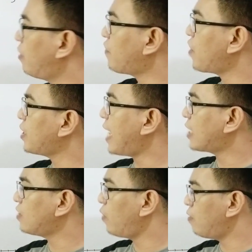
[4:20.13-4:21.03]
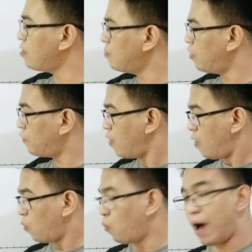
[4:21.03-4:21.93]
the vertex, we will move
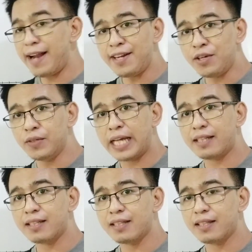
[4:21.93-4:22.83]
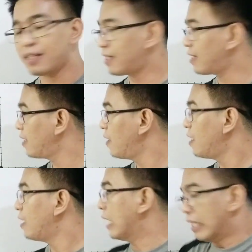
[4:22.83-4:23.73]
one unit
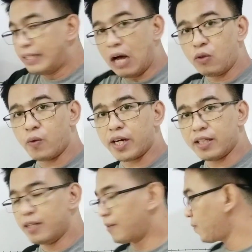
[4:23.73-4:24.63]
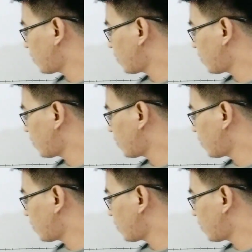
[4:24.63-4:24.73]
downward.